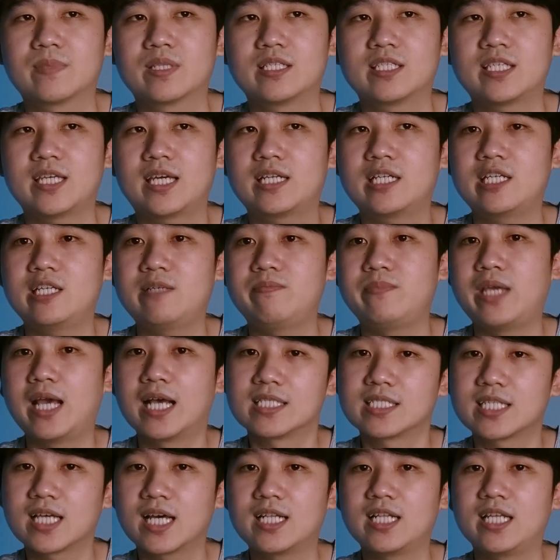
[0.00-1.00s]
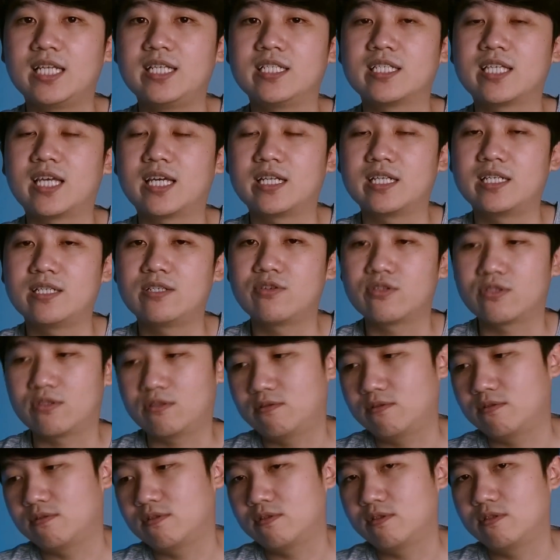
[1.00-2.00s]
seri biasa dari seri
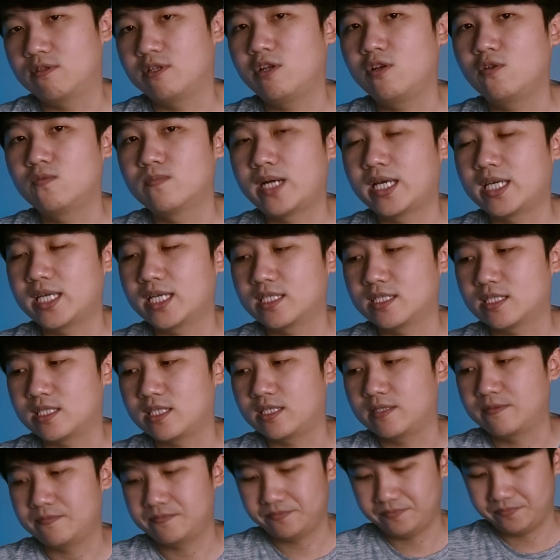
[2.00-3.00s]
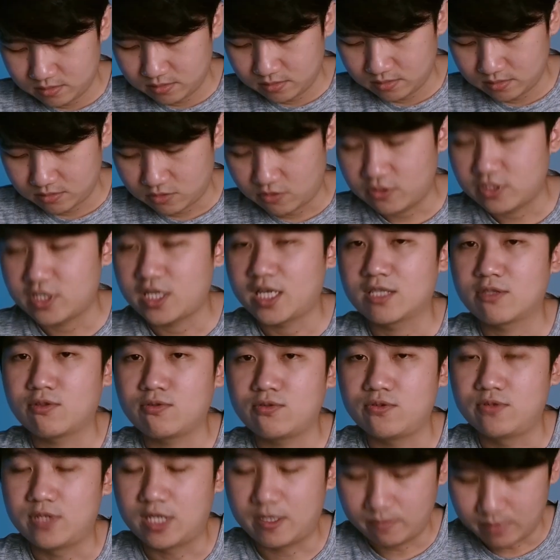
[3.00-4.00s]
Note. Ini lumayan sih. Terus yang
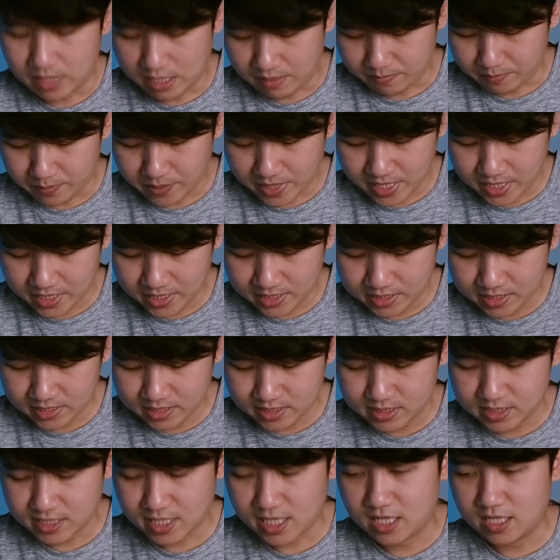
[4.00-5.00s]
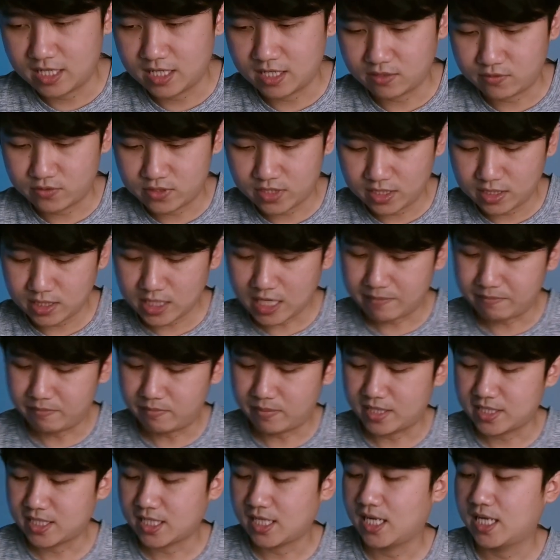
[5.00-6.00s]
768 Aku sih nggak
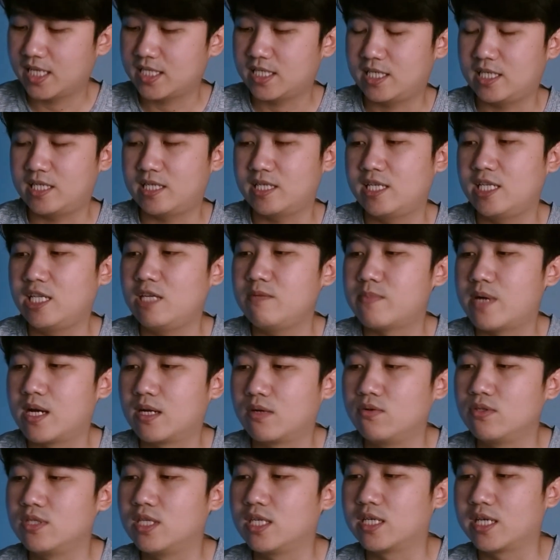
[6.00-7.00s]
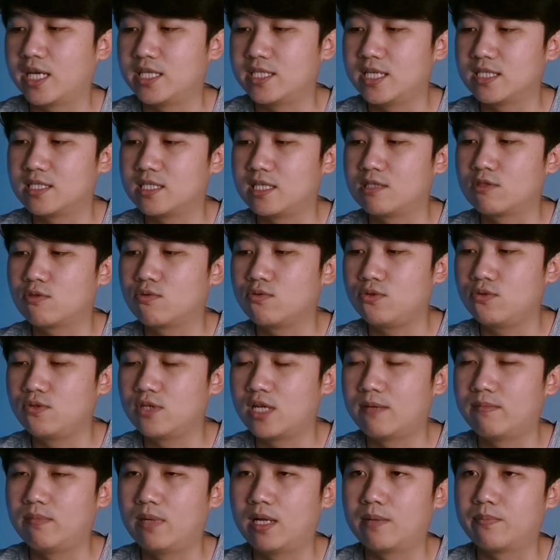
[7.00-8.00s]
masalah sih, ini bagus sih kayaknya sih
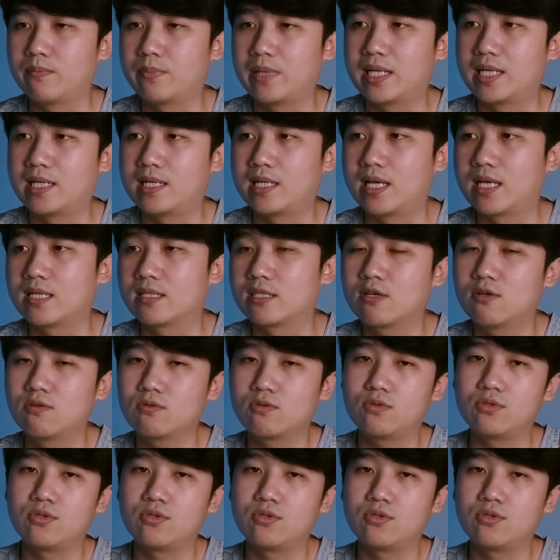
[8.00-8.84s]
768 atau